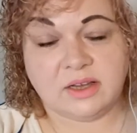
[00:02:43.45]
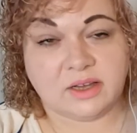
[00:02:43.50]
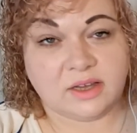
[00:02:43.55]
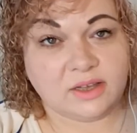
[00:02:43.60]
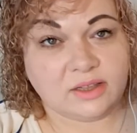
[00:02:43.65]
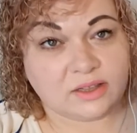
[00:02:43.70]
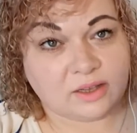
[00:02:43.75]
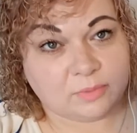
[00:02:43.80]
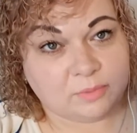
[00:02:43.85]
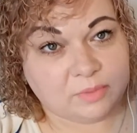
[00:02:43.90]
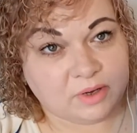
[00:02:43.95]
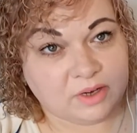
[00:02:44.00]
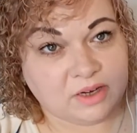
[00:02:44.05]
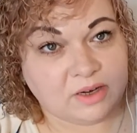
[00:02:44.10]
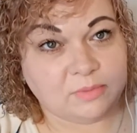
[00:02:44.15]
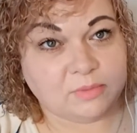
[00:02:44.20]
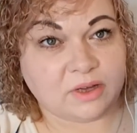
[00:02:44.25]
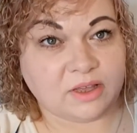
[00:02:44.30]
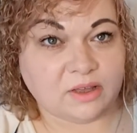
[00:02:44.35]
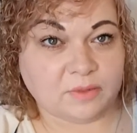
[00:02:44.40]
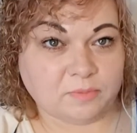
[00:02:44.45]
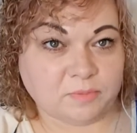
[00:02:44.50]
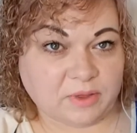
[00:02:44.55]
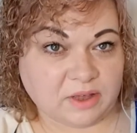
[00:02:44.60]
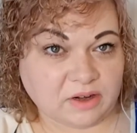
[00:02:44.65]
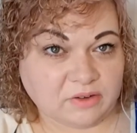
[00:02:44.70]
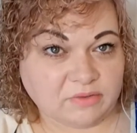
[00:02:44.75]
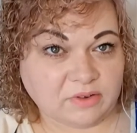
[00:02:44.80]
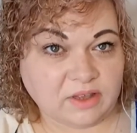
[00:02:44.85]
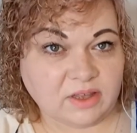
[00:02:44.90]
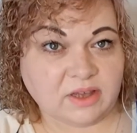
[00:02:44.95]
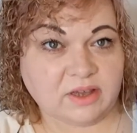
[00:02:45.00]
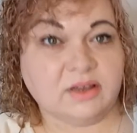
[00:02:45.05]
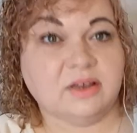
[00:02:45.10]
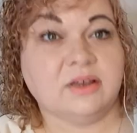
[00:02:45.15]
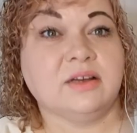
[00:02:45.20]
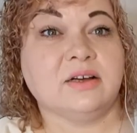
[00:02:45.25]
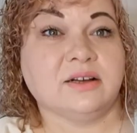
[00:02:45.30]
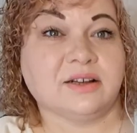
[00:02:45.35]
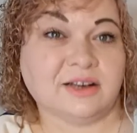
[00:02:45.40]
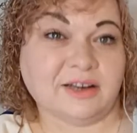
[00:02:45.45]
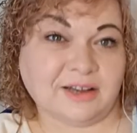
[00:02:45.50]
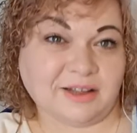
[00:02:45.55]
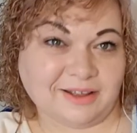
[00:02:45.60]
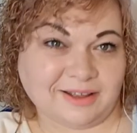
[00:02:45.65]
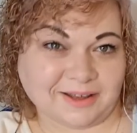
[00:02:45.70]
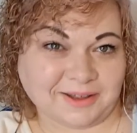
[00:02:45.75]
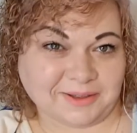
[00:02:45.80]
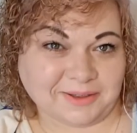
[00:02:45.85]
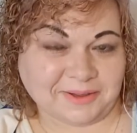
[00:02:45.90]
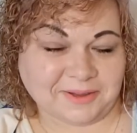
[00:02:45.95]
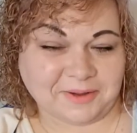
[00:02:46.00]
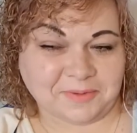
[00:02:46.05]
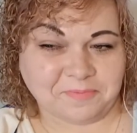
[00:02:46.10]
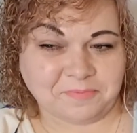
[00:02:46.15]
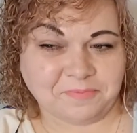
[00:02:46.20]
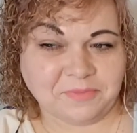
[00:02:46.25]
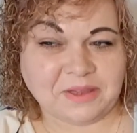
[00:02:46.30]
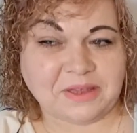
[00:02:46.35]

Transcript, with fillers: это были мои первые клиенты,